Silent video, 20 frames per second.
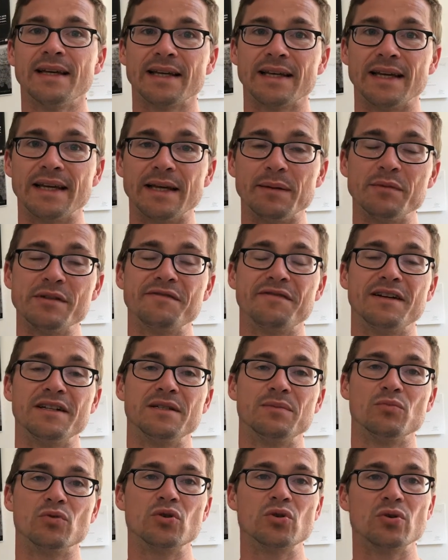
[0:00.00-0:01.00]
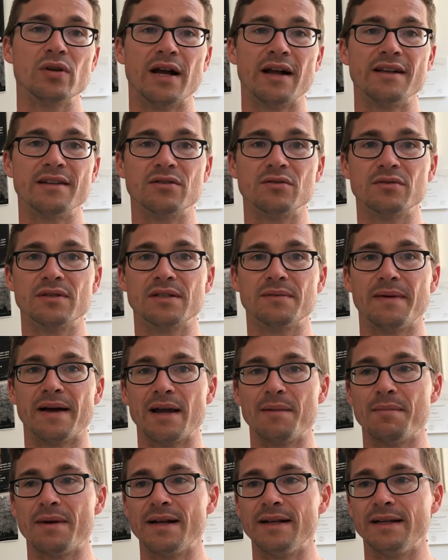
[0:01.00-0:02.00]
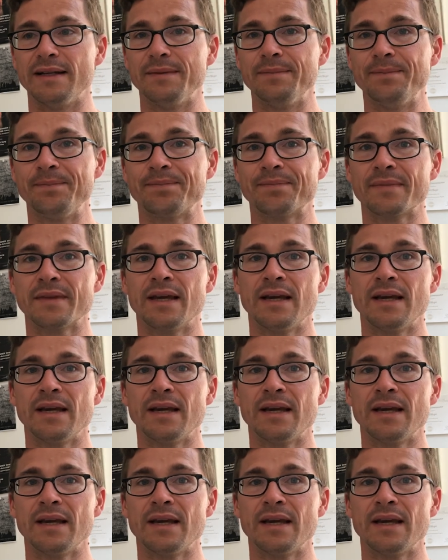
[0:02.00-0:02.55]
Gegebenenfalls musst du also zweimal hin.